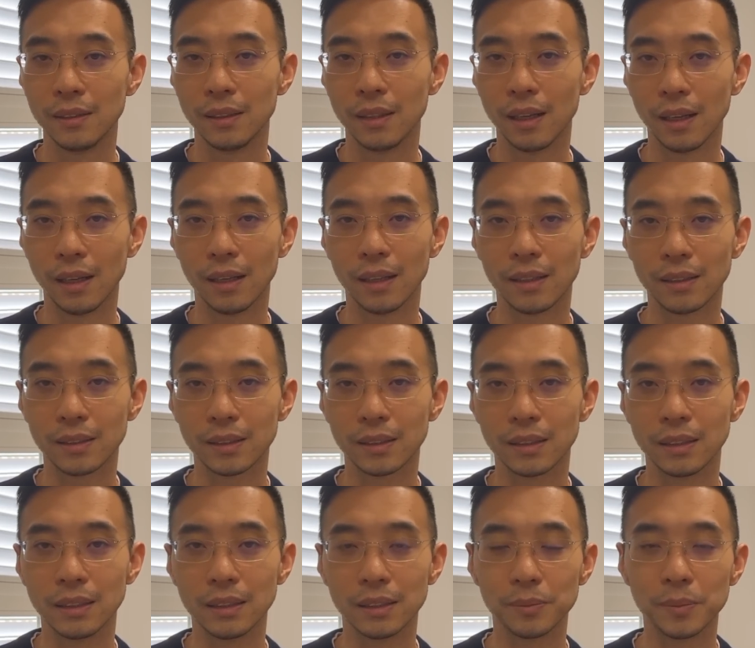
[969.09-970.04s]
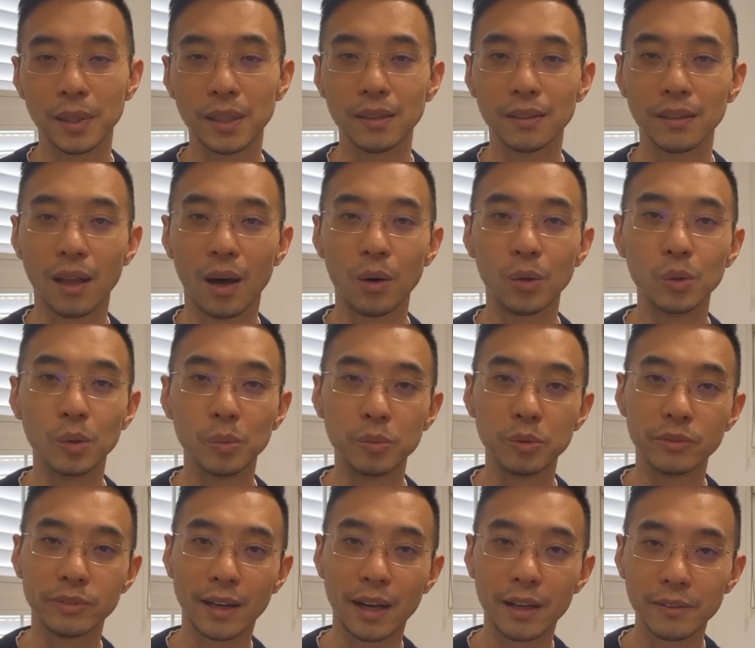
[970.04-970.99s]
呃，是你什么老虎
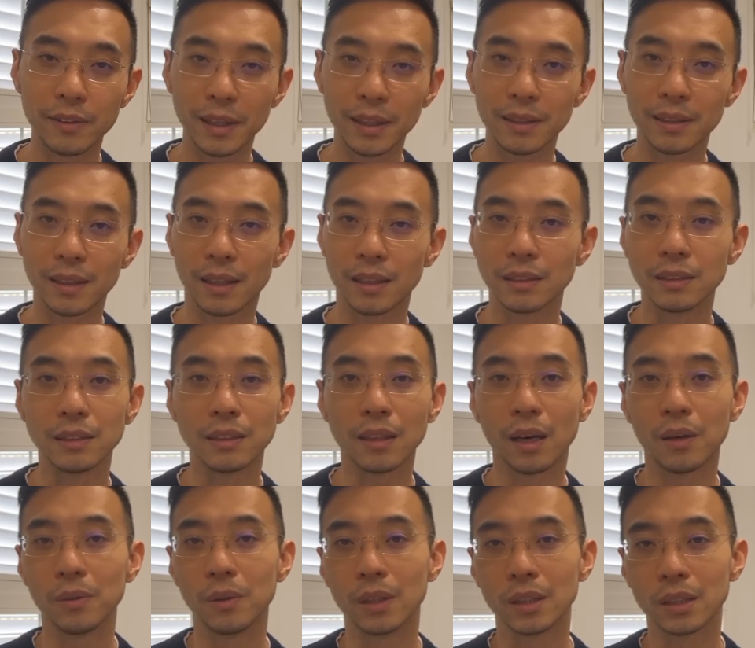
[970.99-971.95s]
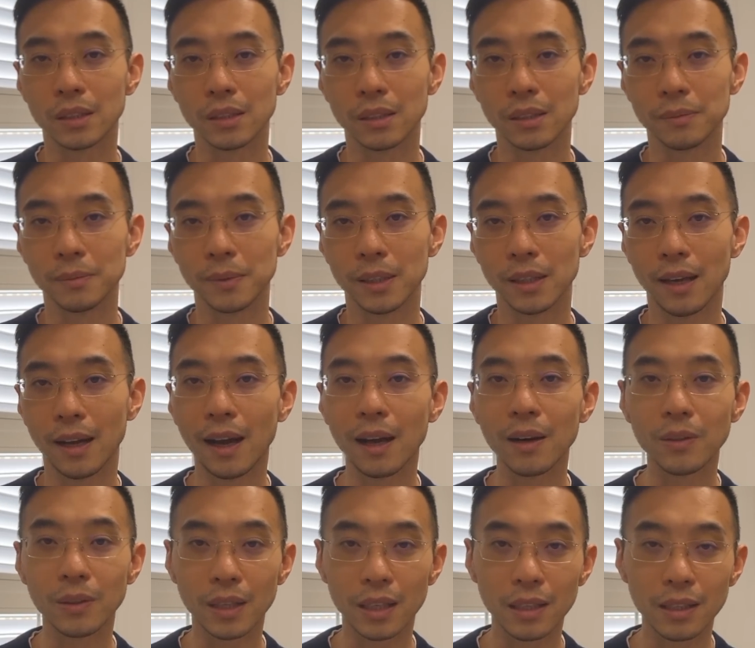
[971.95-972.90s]
不发威啊？你当我是什么
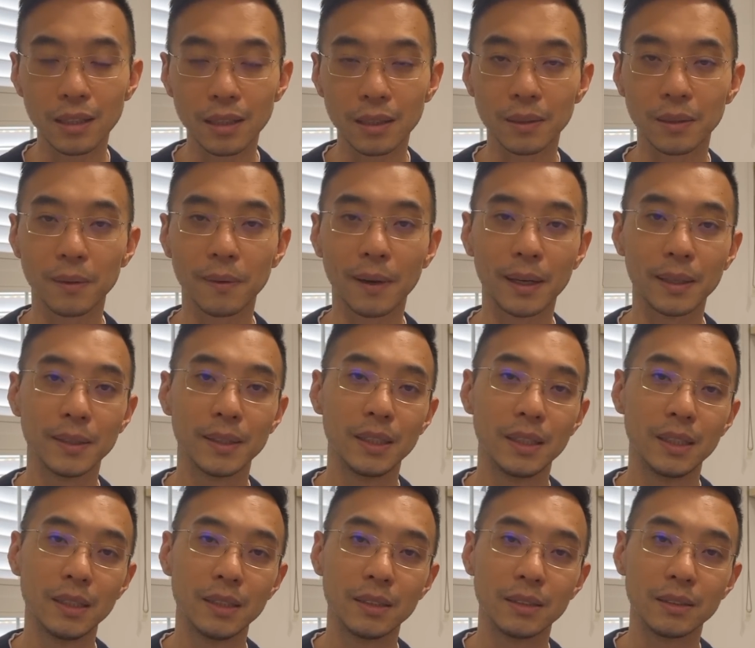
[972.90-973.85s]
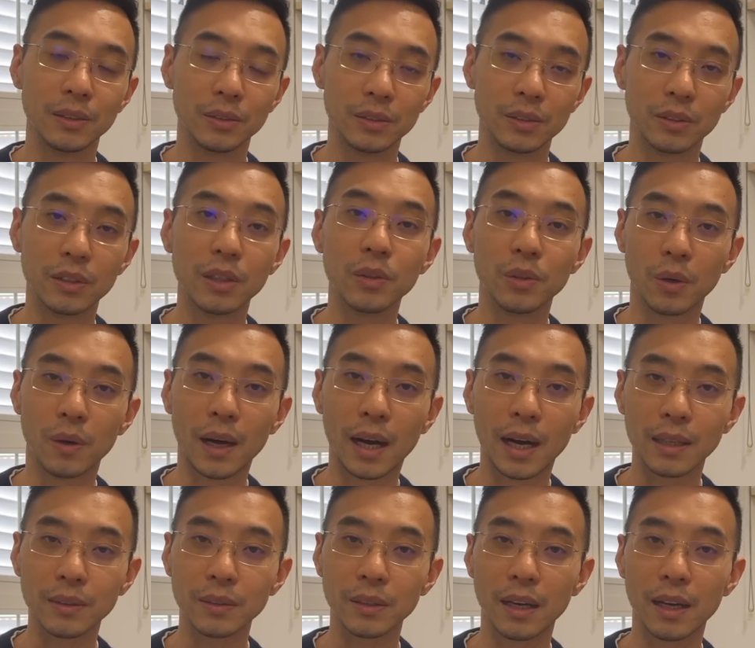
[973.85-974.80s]
Hello Kitty 对吧？有有这种
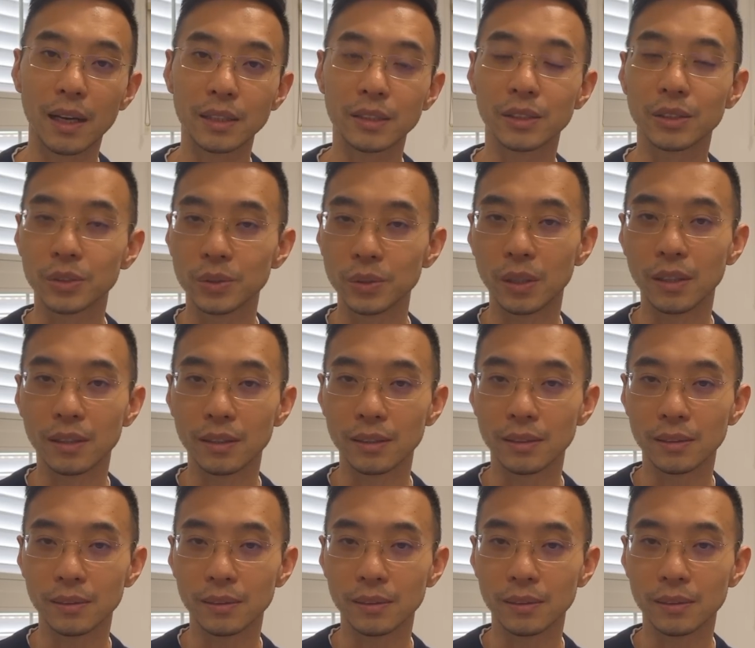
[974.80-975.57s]
话，原来是说，